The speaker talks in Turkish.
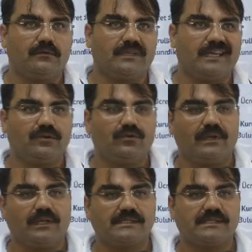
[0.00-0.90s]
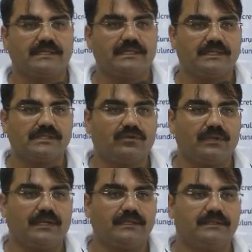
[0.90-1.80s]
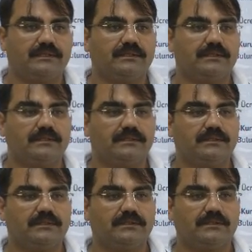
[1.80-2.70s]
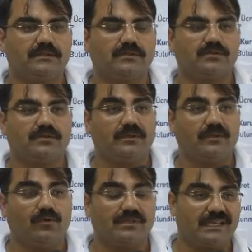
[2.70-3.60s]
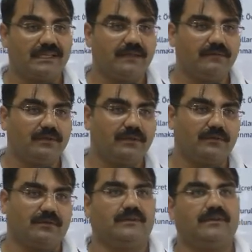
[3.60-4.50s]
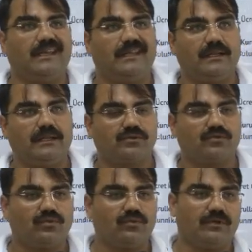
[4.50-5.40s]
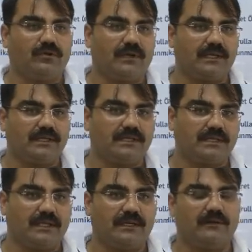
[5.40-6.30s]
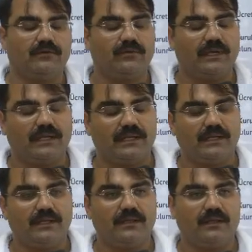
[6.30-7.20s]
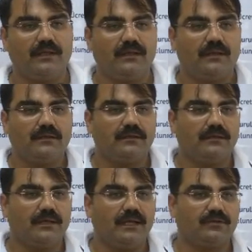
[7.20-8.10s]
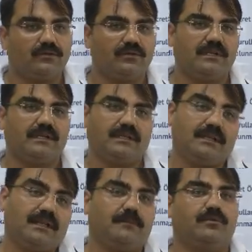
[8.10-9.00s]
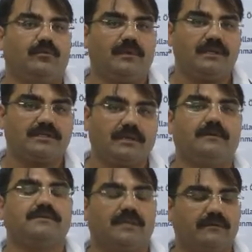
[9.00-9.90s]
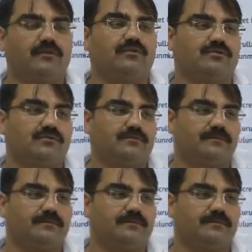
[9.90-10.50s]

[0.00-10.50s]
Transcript: derdi olan, sıkıntısı olan, e, özelde ve genelde sorunlar olan kişilerin, üyelerin e, her türlü derdine derman olmaya çaba sarf ediyoruz.